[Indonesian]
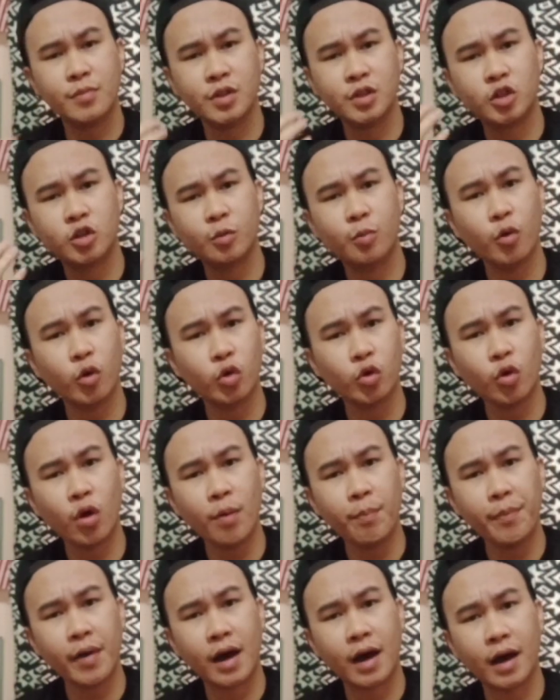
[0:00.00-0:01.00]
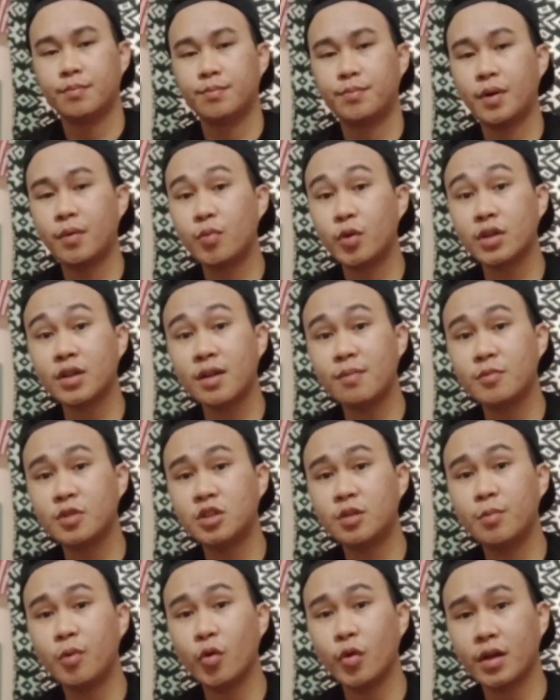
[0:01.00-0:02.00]
Mencubuk itu apa? Perbuatan
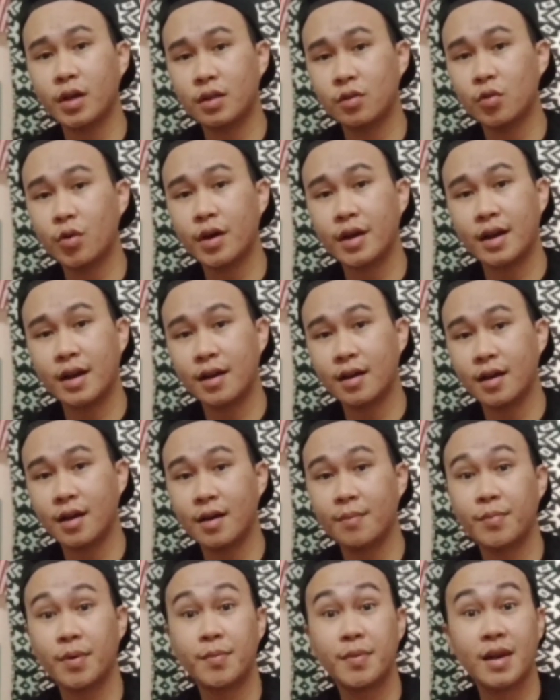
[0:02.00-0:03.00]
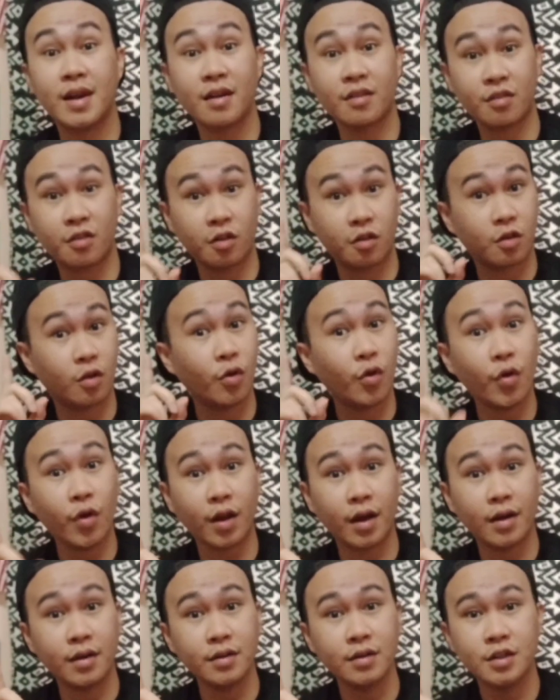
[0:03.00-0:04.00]
mencubuk itu adalah apabila
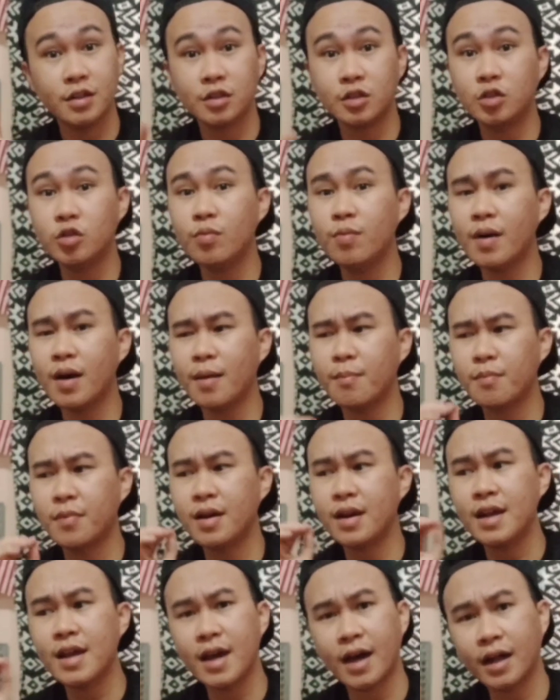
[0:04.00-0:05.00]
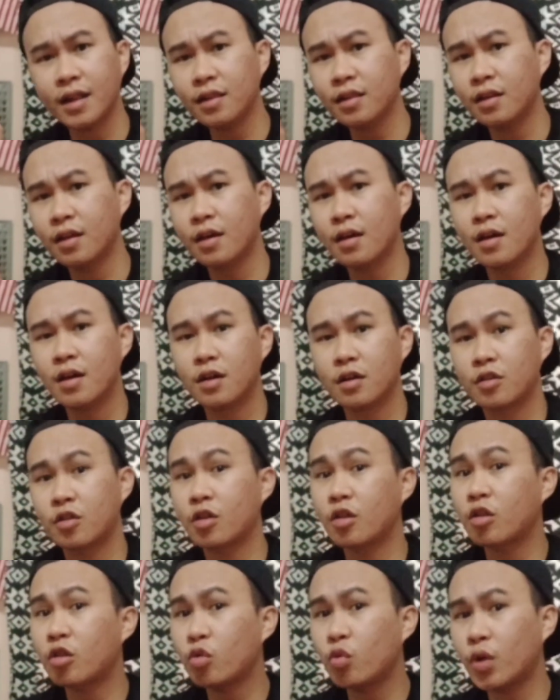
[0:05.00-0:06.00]
seseorang coba melihat
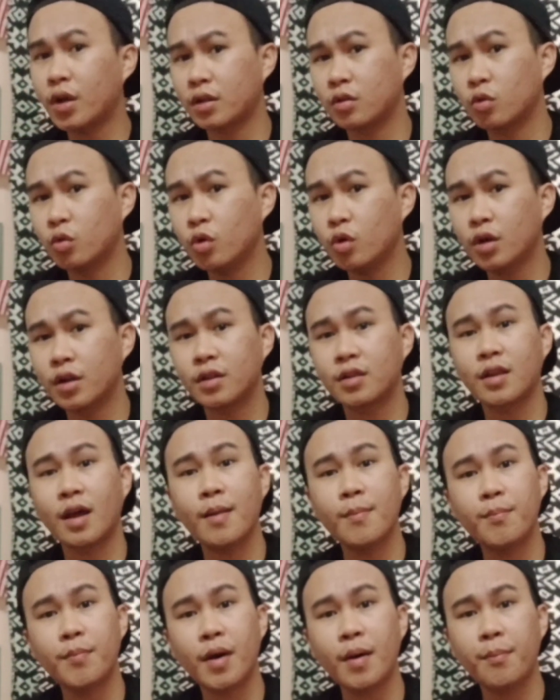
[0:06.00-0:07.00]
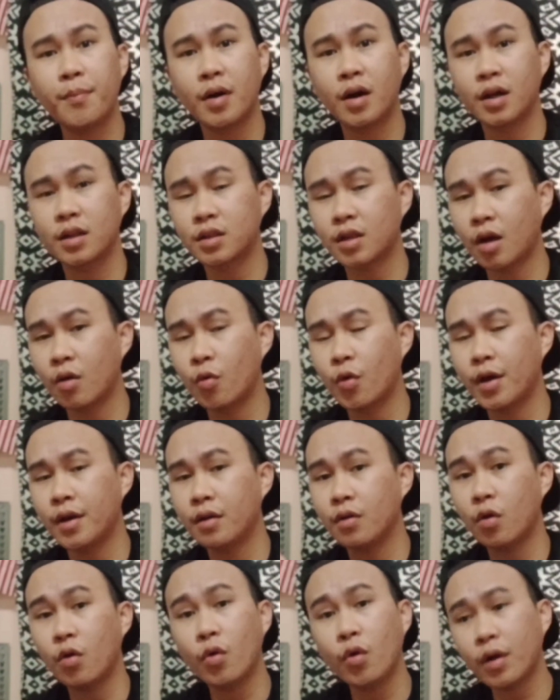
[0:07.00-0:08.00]
sesuatu tanpa
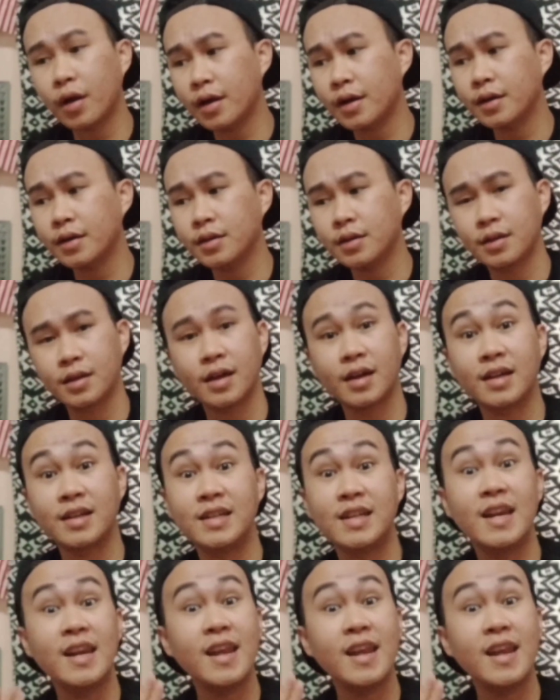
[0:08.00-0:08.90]
pengetahuan orang yang